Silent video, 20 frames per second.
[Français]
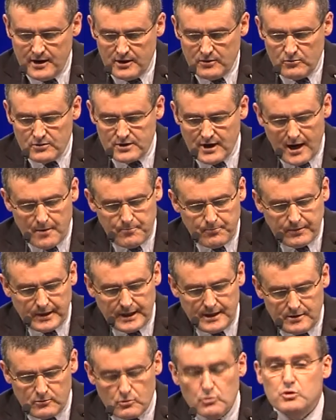nous a
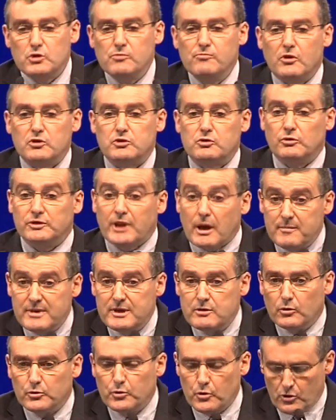appris qu'une subvention d'un
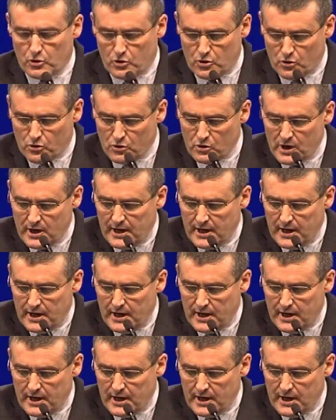million d'euros